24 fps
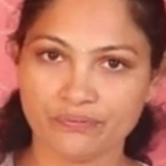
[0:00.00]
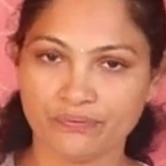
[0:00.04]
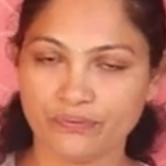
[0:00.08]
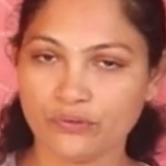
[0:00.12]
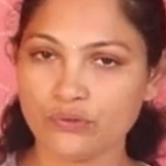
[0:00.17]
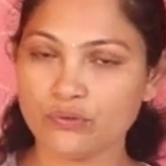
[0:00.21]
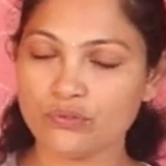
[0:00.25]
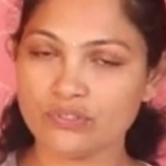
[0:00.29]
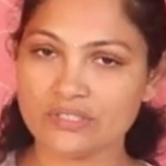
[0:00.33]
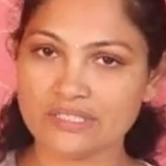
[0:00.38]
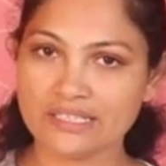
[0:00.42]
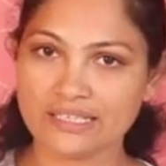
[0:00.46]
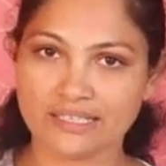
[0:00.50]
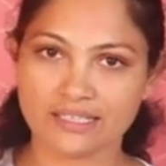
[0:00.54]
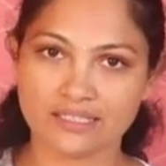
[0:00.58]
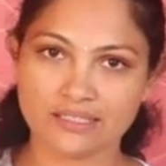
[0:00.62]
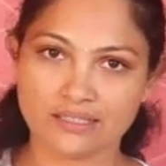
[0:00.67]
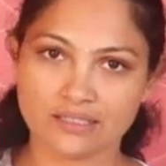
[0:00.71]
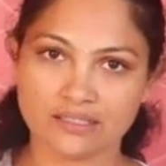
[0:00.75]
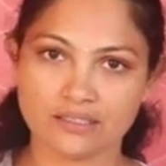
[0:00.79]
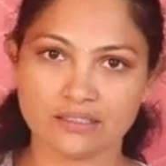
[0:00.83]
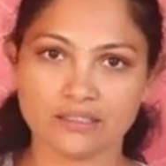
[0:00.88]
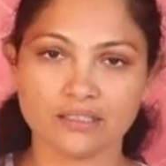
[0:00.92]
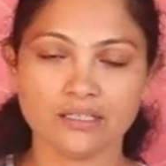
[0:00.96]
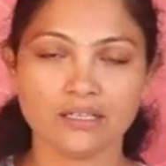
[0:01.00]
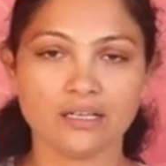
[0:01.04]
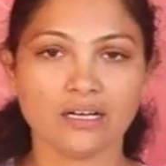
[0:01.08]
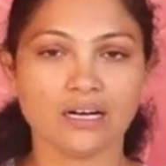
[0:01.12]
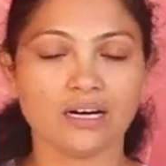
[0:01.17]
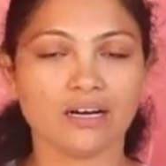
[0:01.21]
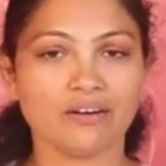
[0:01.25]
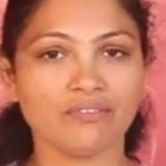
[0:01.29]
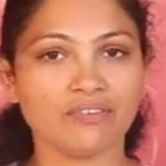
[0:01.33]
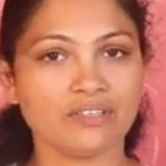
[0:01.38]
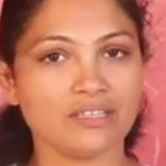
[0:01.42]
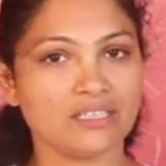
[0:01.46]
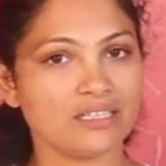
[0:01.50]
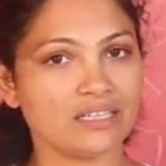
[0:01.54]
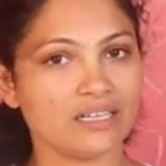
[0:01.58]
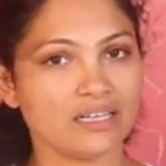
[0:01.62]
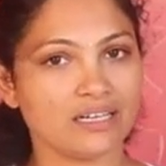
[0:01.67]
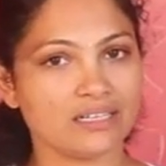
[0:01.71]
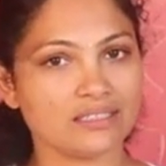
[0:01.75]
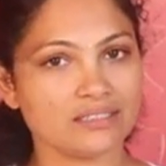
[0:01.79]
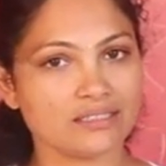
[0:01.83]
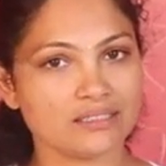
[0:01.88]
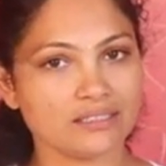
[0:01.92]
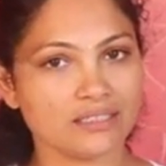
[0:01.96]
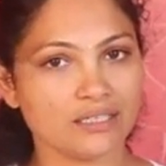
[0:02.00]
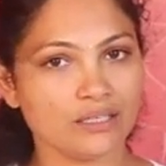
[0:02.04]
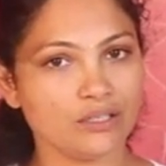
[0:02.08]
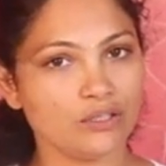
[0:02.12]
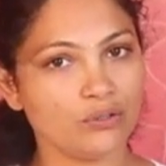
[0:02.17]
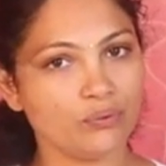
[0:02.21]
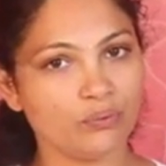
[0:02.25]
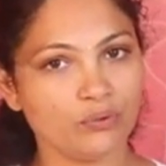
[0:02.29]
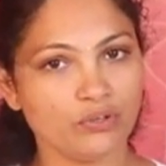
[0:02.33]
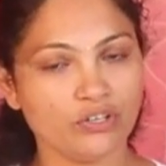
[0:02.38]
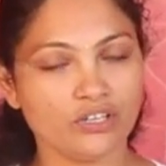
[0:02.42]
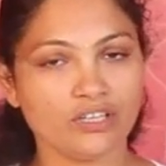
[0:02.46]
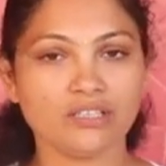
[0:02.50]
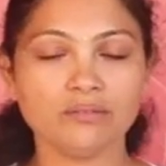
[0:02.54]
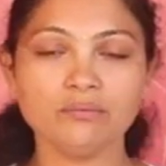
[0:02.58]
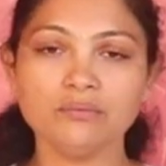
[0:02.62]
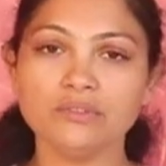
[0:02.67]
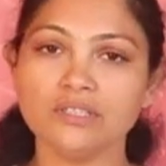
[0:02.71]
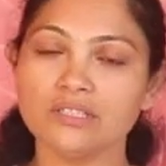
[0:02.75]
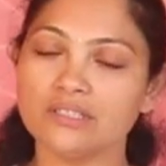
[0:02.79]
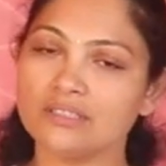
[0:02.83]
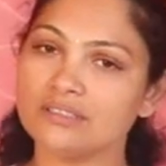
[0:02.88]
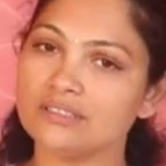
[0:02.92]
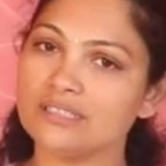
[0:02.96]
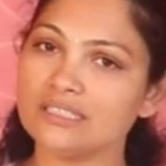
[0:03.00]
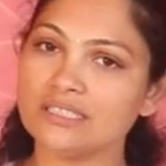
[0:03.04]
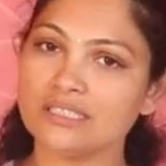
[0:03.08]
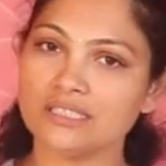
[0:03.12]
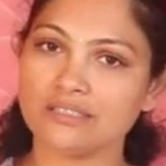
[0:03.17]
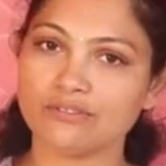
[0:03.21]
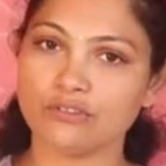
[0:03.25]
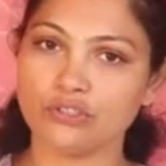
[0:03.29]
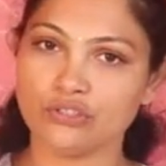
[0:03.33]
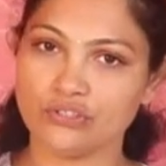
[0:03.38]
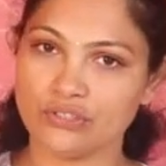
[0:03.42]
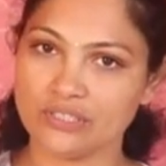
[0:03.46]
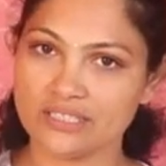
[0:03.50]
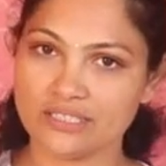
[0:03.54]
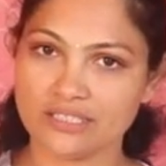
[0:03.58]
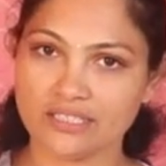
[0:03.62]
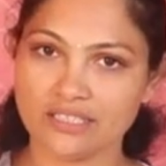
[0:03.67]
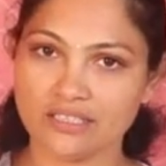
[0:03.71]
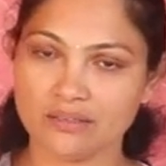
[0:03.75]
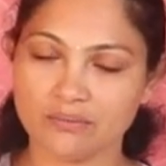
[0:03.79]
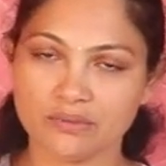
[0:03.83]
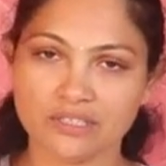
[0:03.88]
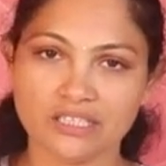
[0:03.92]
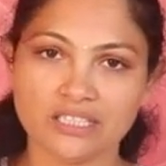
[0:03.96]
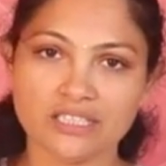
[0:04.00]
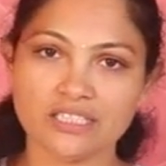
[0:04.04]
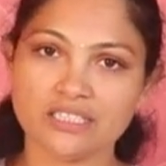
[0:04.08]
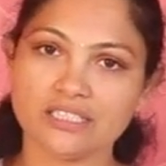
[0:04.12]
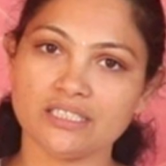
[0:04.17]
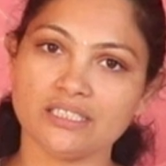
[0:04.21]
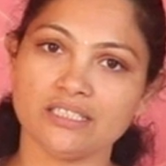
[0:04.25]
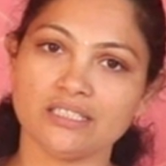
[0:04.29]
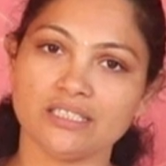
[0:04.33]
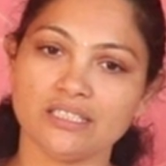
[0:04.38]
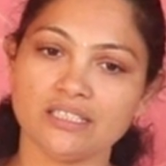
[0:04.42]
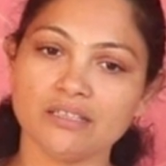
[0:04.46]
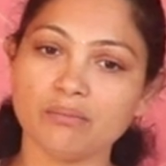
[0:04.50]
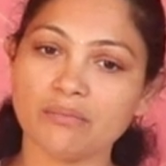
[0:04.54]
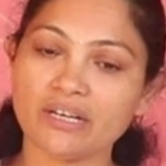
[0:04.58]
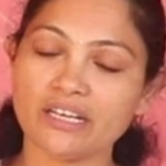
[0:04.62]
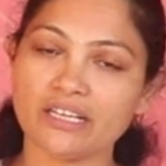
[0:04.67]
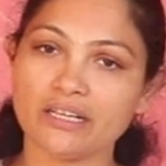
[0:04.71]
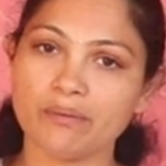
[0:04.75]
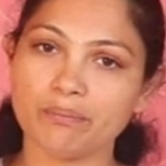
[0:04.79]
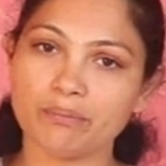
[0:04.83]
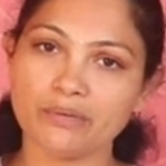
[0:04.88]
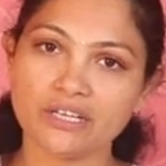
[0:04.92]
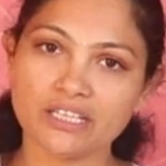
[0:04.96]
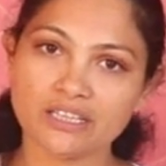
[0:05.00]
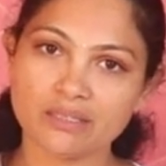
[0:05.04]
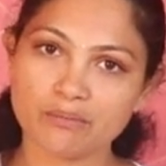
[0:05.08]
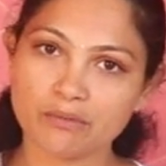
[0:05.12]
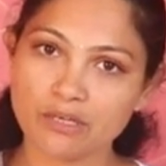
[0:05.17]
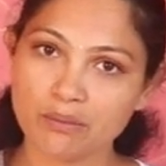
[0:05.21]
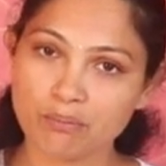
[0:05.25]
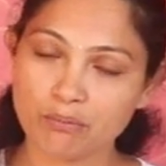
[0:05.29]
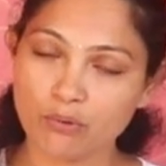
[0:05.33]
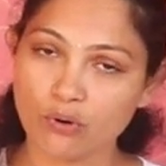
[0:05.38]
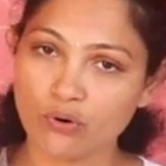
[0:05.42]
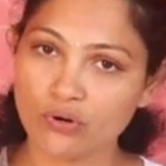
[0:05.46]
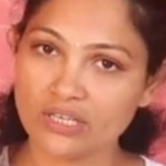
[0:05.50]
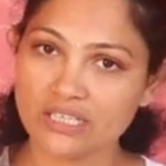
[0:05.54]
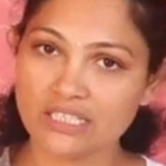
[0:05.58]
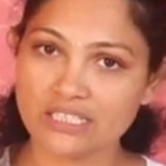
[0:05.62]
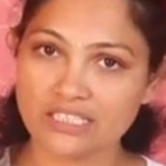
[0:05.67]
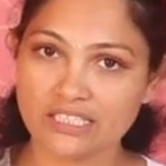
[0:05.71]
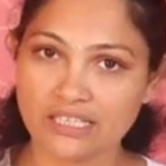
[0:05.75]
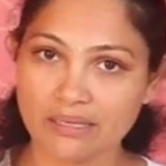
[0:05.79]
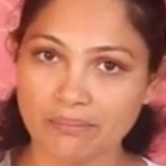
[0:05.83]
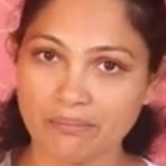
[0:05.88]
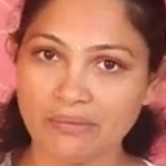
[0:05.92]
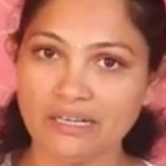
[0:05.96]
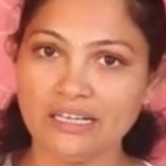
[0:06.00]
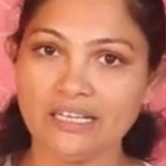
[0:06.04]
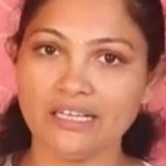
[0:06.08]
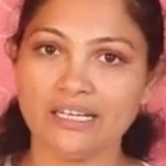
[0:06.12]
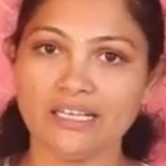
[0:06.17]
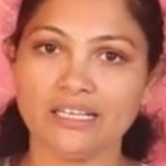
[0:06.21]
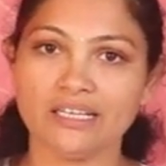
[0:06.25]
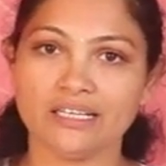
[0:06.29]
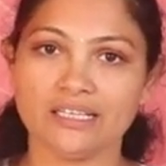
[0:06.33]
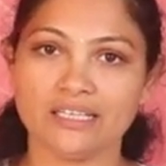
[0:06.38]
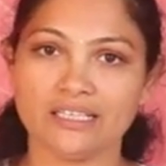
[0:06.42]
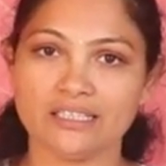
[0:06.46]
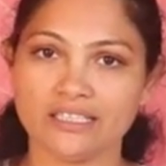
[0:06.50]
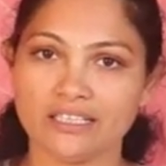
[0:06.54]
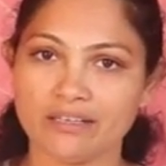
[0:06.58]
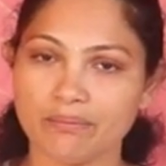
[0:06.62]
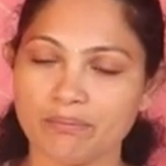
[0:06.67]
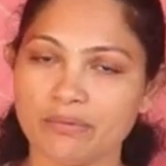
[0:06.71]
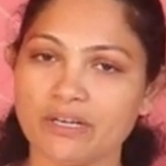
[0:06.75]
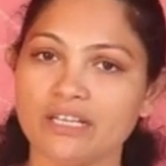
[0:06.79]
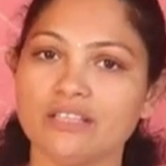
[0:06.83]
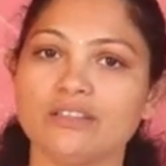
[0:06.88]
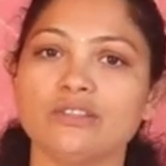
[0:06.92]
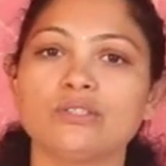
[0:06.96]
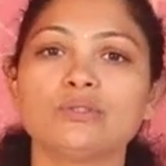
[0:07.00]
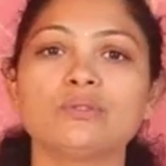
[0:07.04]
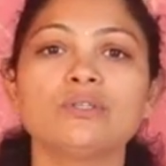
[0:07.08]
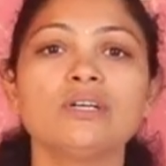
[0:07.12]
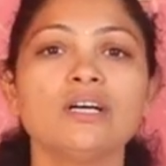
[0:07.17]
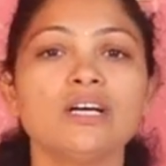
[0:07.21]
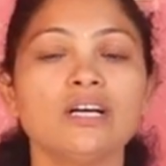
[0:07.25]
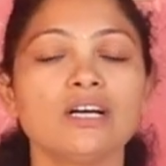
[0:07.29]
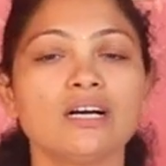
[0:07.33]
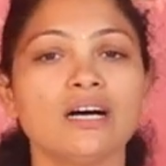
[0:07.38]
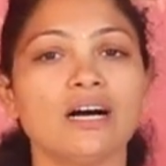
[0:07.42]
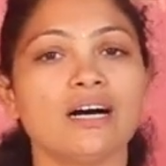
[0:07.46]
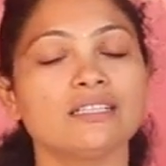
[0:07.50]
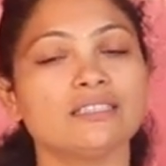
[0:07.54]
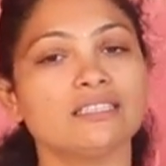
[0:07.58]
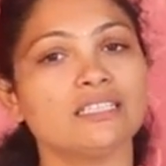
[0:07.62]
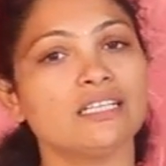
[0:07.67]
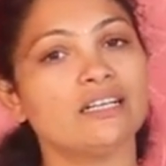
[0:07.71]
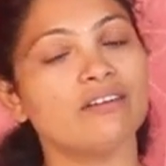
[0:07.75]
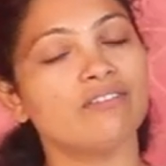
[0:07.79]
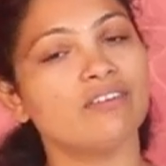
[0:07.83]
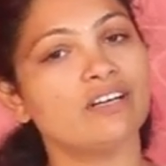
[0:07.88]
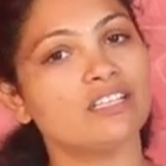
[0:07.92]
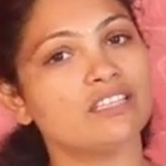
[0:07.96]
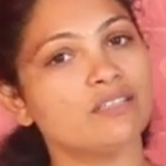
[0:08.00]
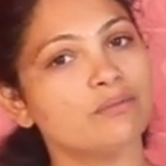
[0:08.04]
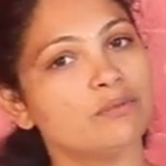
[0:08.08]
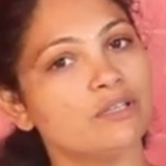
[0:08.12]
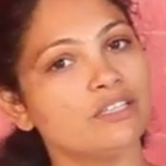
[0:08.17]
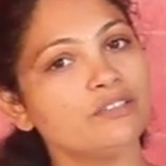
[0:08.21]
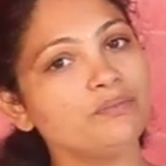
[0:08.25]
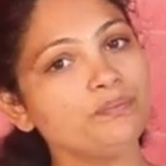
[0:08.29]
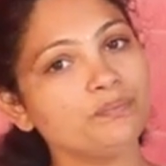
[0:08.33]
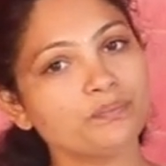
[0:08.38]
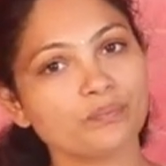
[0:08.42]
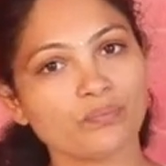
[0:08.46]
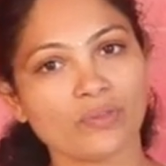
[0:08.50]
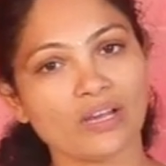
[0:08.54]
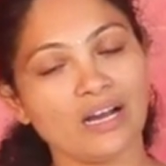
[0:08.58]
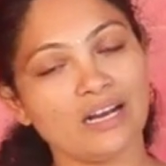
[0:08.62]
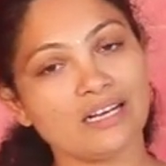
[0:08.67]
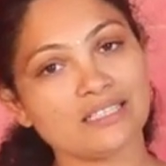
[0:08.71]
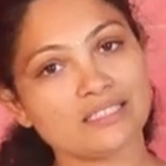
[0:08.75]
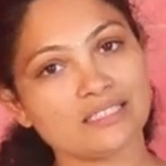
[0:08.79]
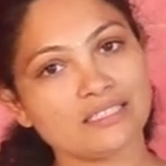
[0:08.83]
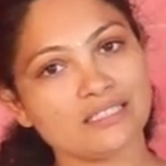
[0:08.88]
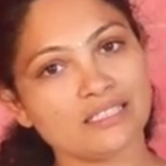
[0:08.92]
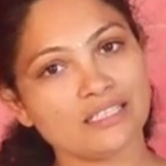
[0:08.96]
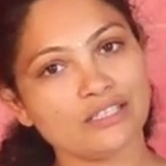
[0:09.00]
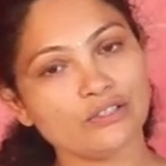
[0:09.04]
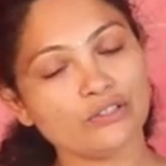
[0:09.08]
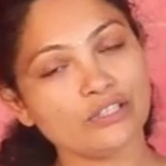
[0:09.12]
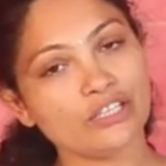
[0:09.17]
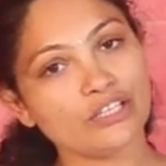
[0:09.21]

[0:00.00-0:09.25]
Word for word: ఫ్యూ సెకండ్స్ ఆ విధంగా ఆసనాల్లో ఉండటం జస్ట్ వచ్చేసేయడం అనేది చేయాలి మనకి ఎప్పుడైతే మన బాడీ స్టెబిలిటీ అనేది ఏర్పడిందో ఆ తర్వాత మనం ఆసనాలు